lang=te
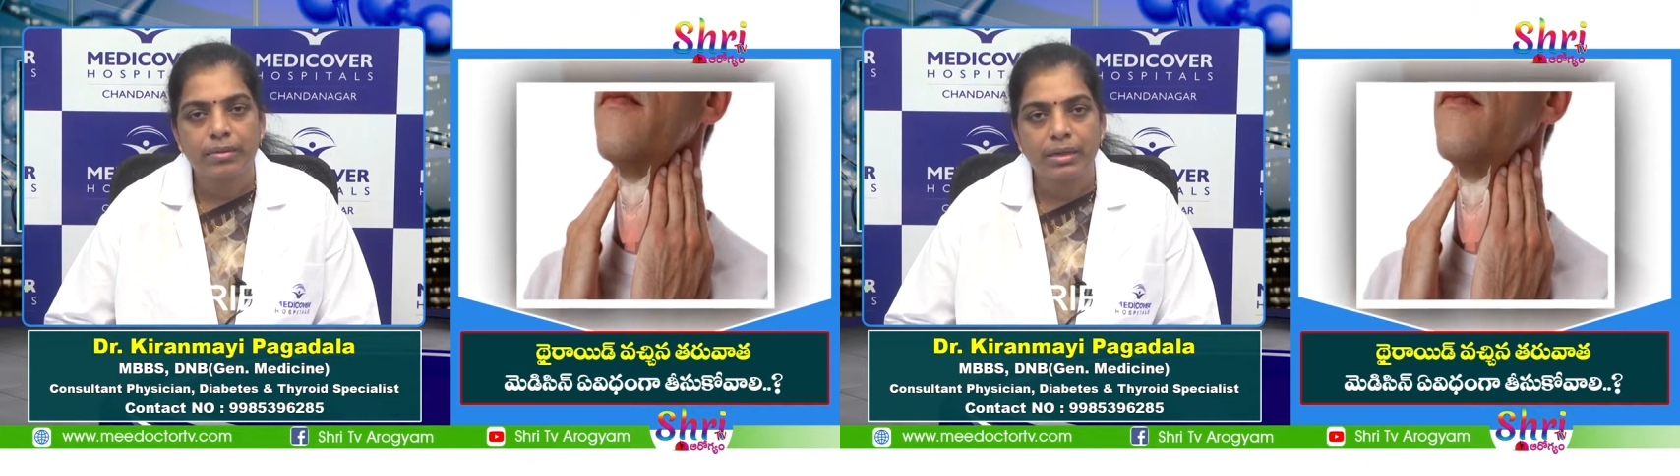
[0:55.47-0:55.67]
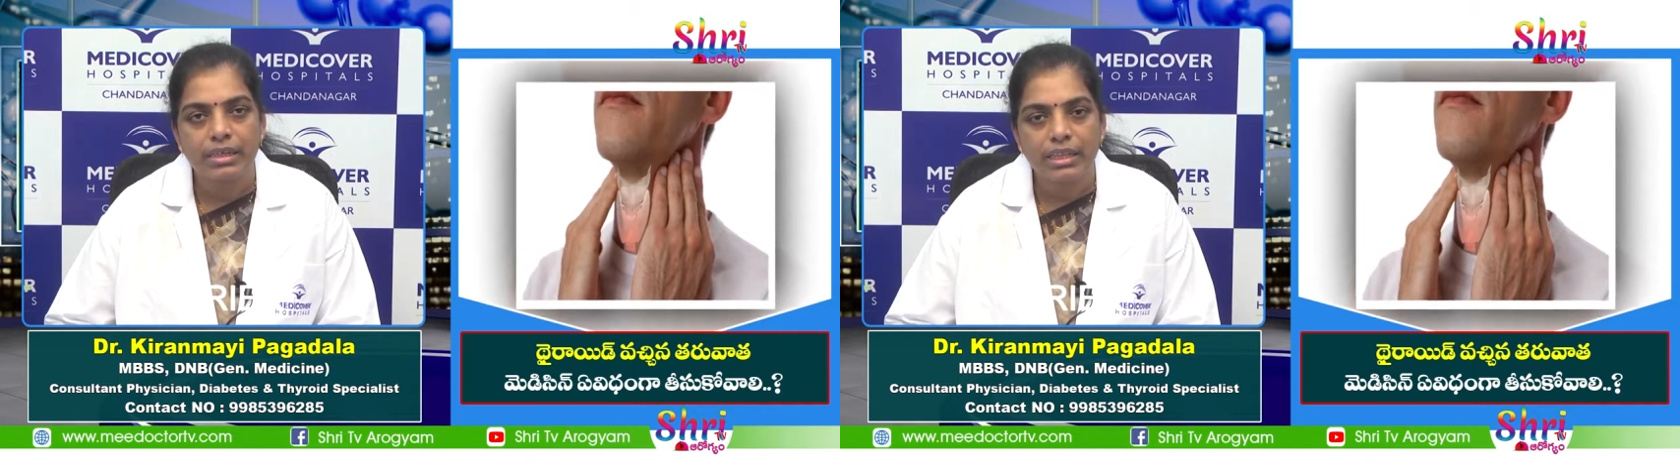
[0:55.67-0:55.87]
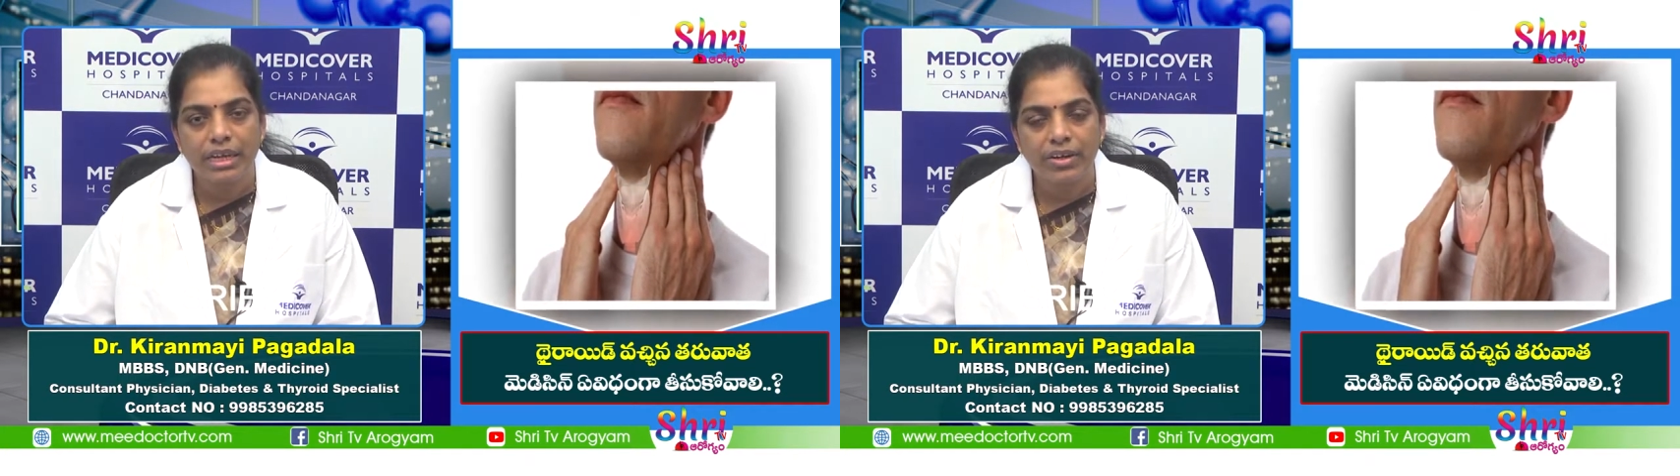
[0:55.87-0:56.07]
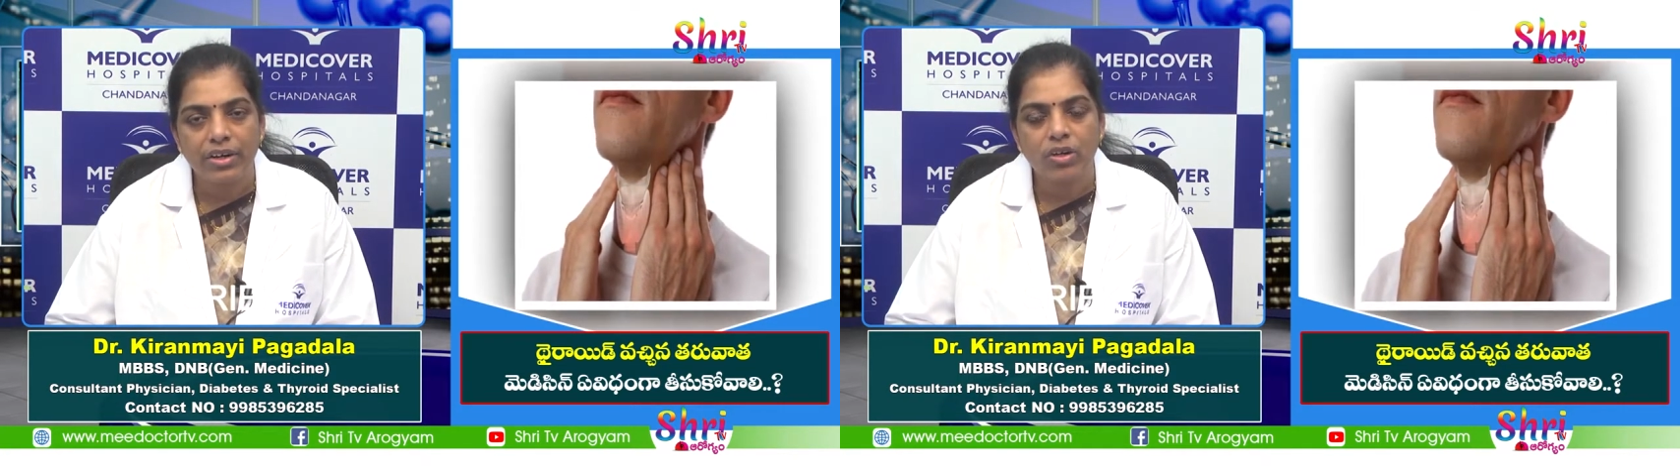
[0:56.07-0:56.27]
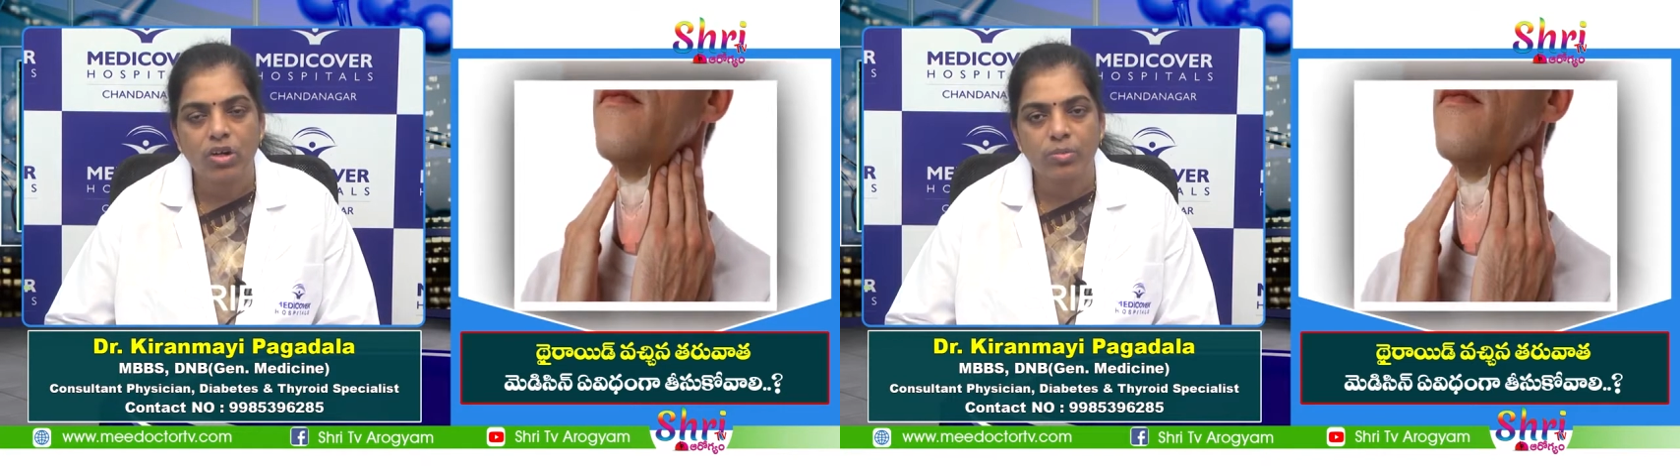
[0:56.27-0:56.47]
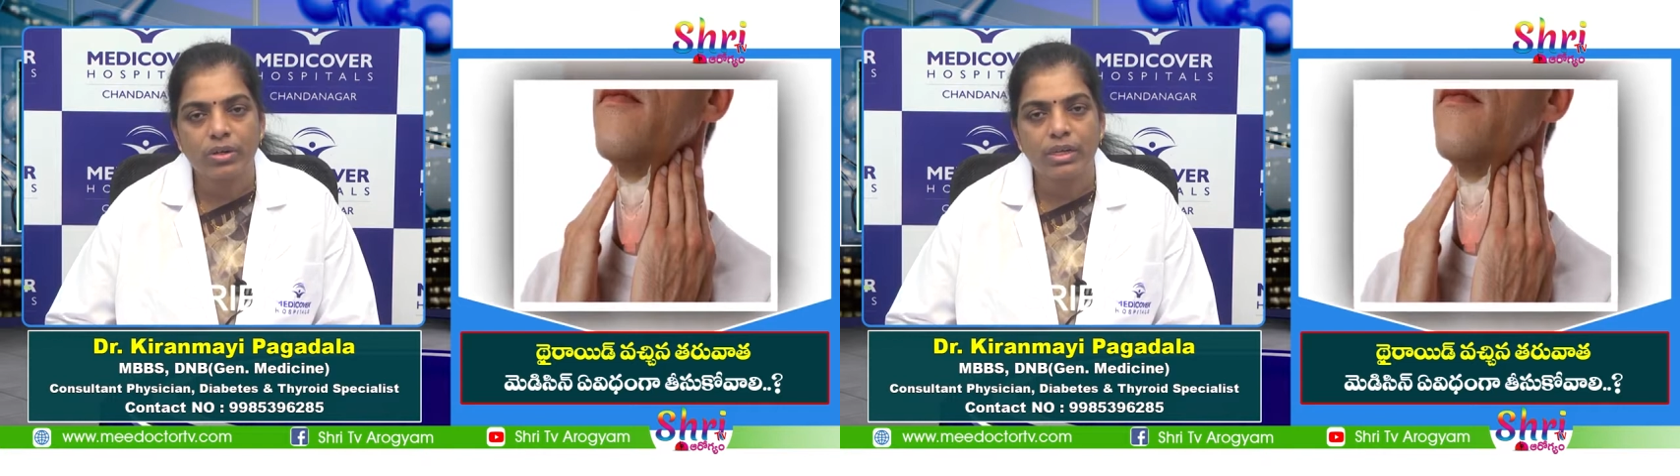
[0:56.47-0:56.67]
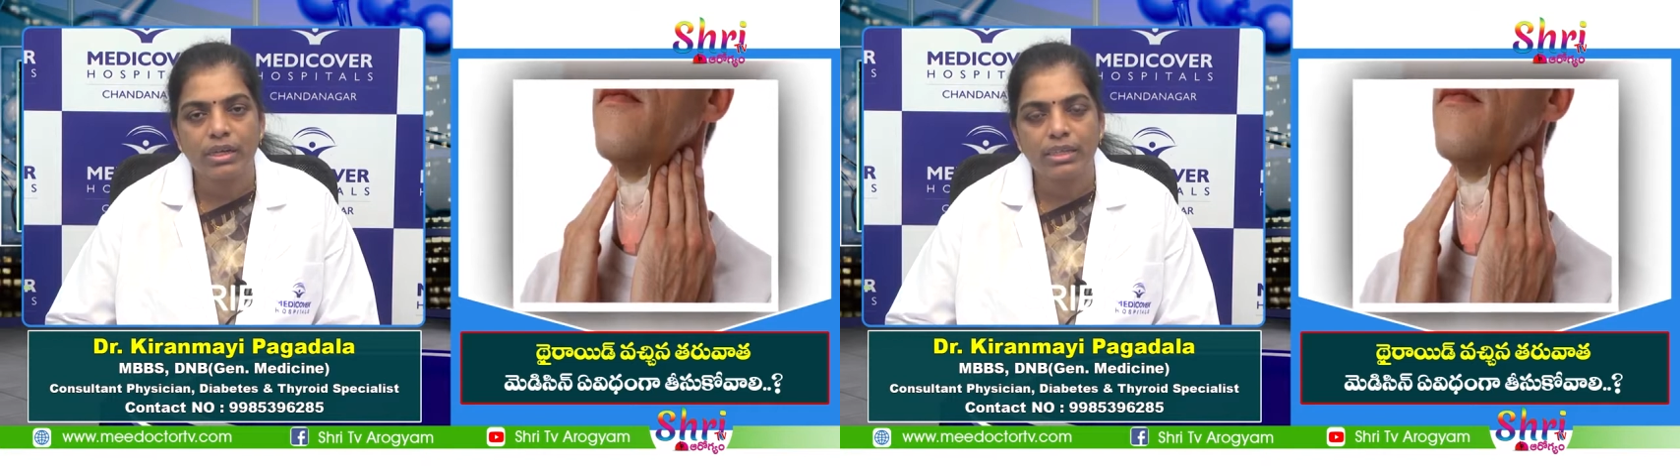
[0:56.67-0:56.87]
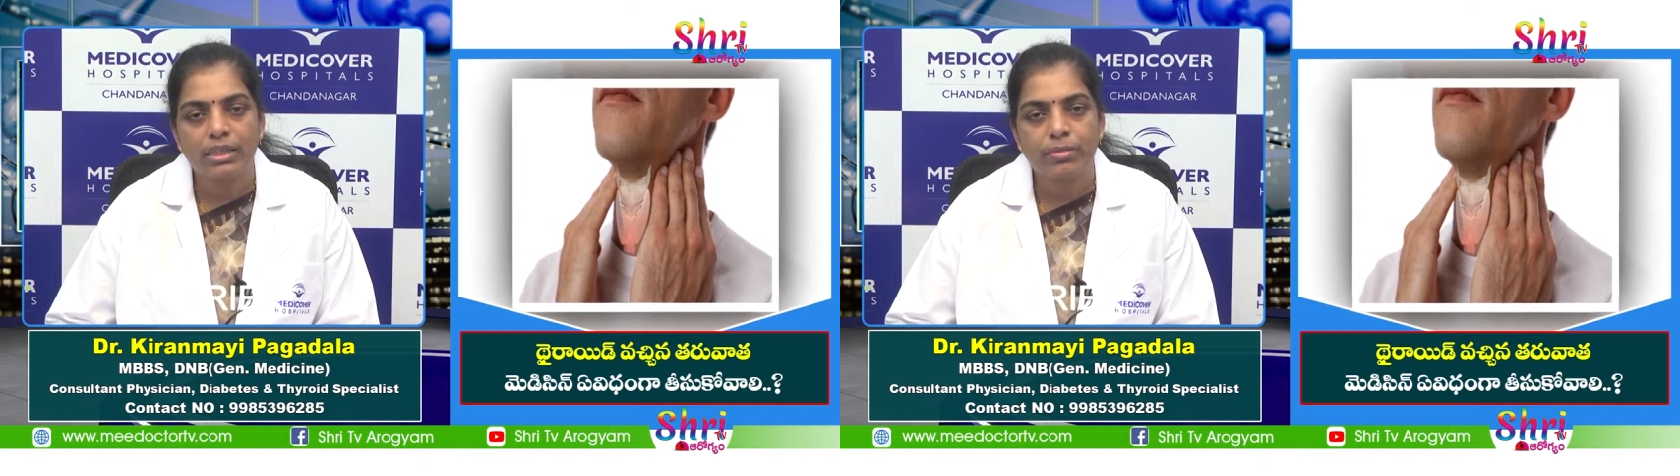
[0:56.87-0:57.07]
మన థైరాయిడ్ హార్మోన్
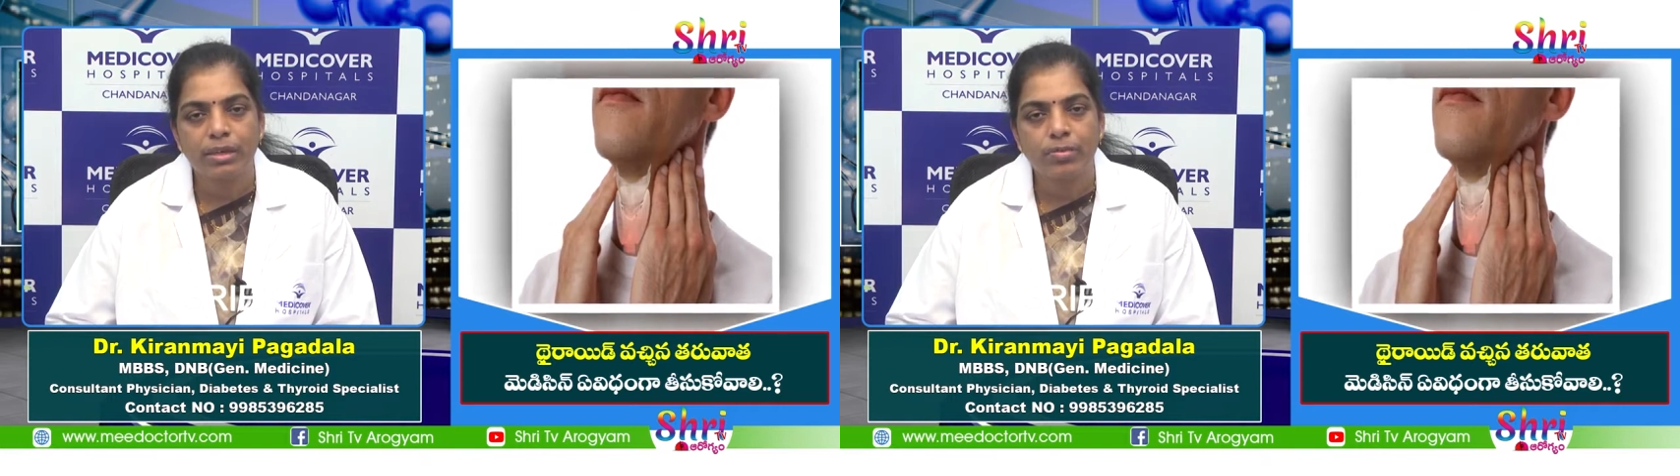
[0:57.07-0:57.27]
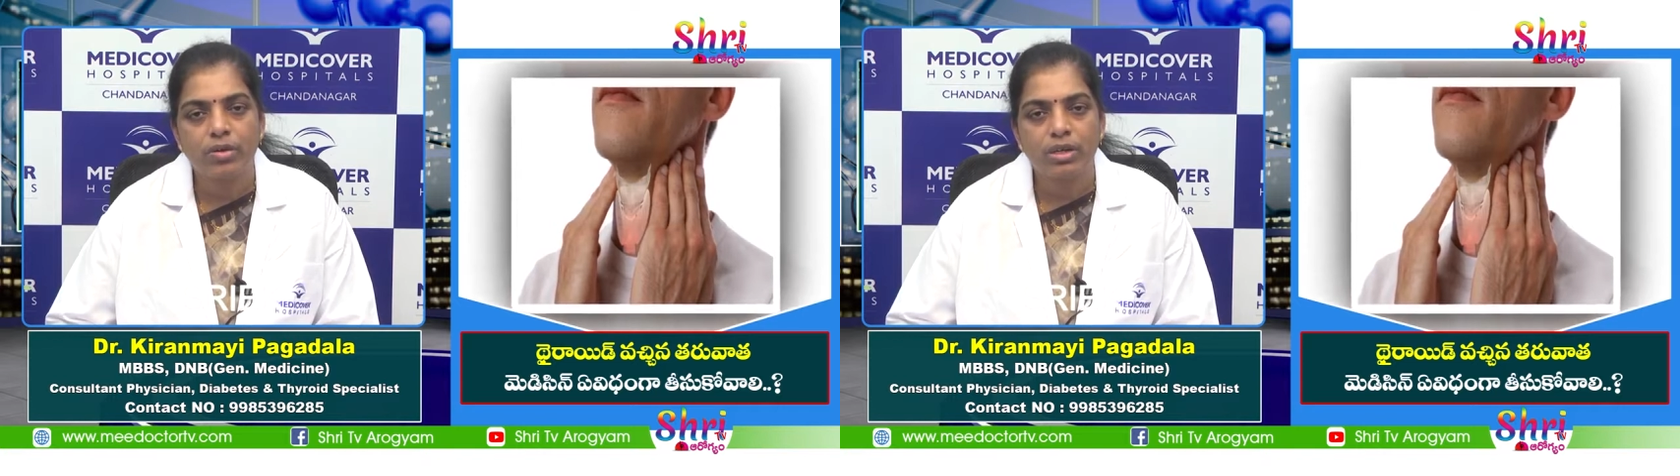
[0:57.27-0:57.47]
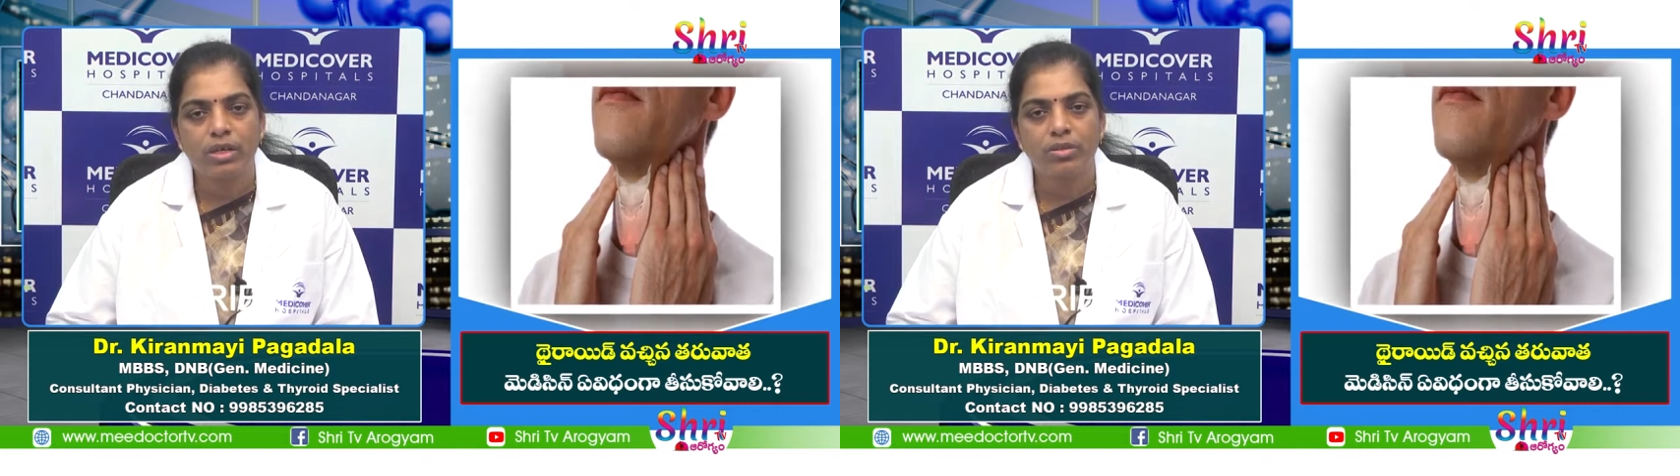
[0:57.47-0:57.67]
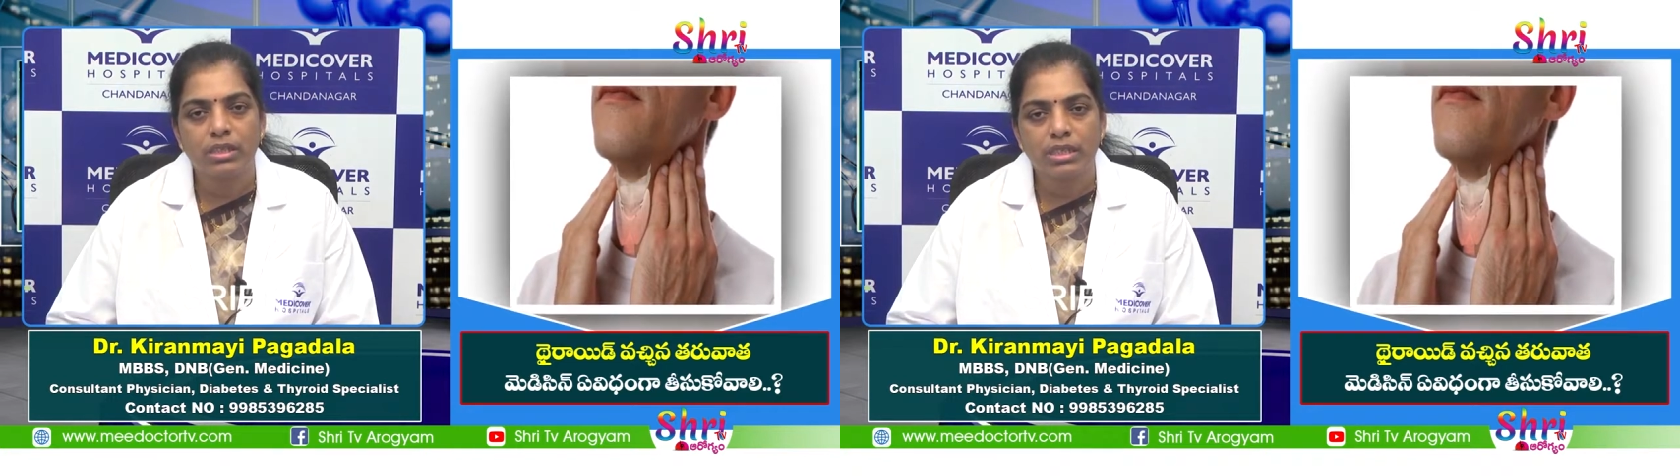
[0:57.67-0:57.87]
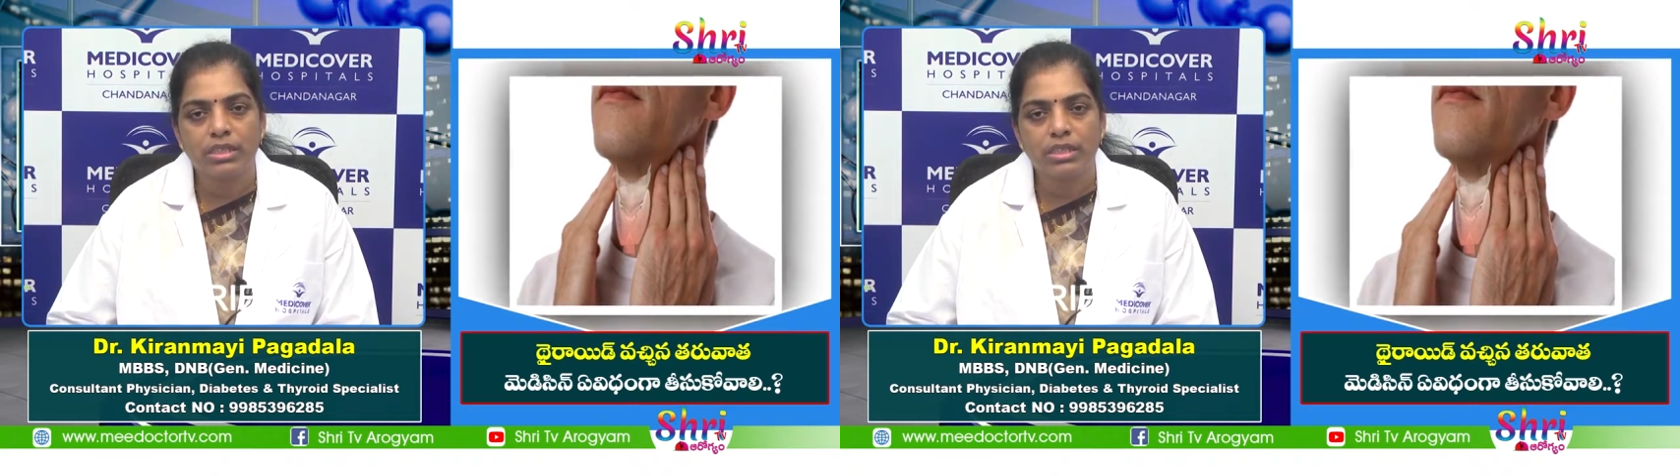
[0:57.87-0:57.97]
అనేది మన బాడీలో